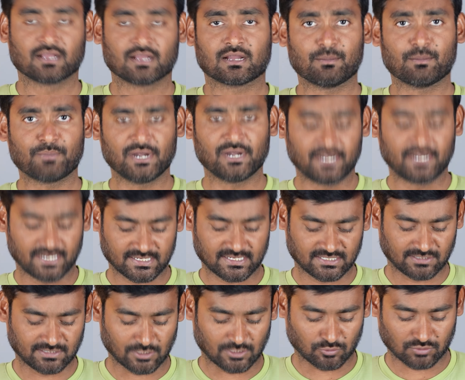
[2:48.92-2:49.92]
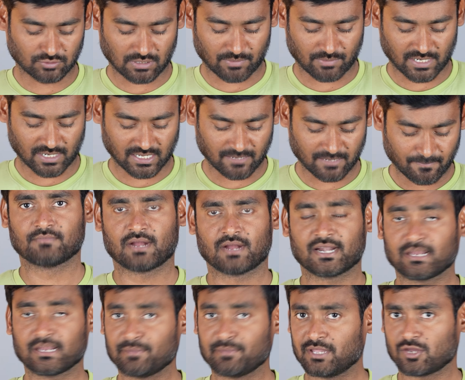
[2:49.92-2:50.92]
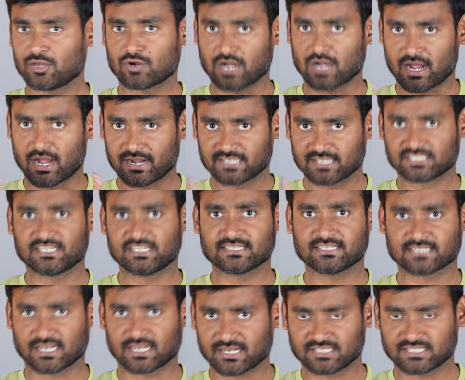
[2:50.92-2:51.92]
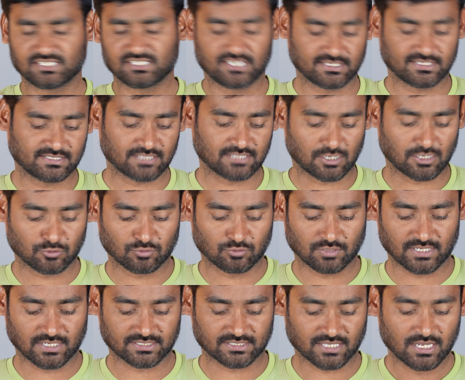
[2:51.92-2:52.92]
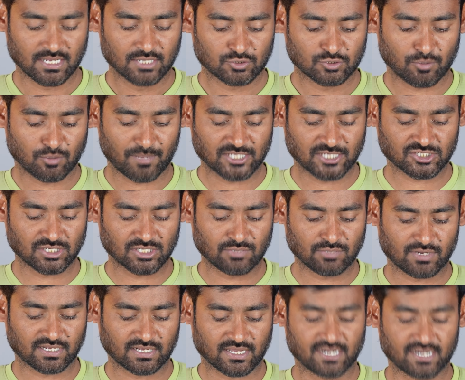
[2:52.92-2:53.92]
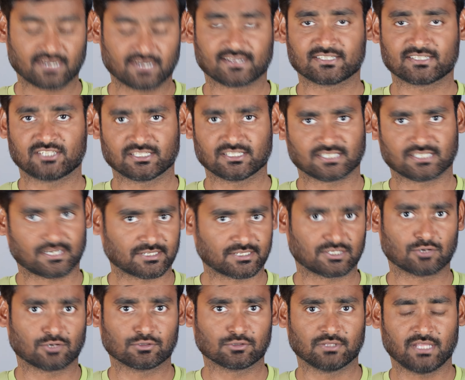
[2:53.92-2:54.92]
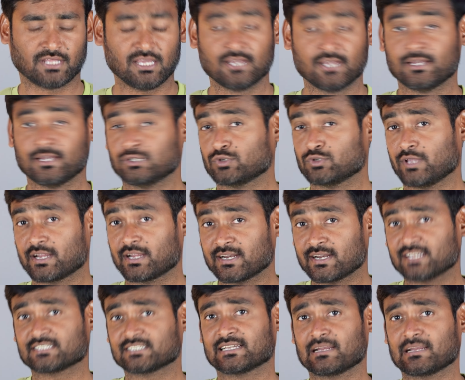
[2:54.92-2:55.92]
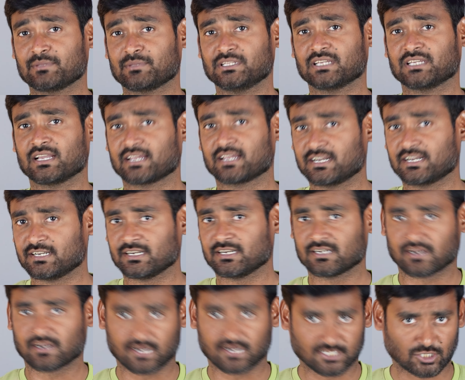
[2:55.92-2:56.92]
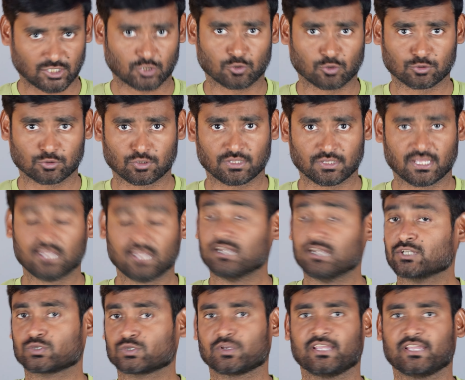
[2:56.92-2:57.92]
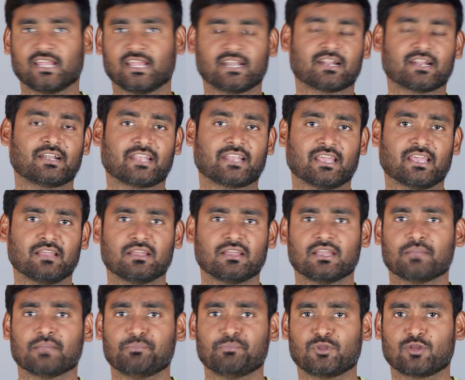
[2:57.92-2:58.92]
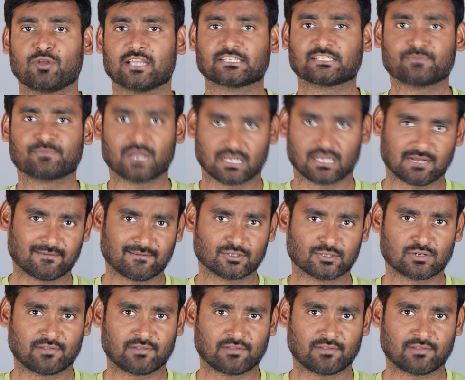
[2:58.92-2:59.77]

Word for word: కంప్లీట్ డీటెయిల్స్ అయితే అడుగుతుంది అనమాట అంటే మీ యొక్క రెసిడెన్స్ అడ్రస్ డీటెయిల్స్ అయితే అడుగుతుంది గైస్ సో మెన్షన్ యువర్ కరెంట్ రెసిడెన్స్ అడ్రస్ అడుగుతుంది సో ఇక్కడే చాలామందికి క్రెడిట్ కార్డ్ రిజెక్ట్ అవుతుంది సో ఏంటంటే మీరు ఎస్ బ్యాంక్ కావచ్చు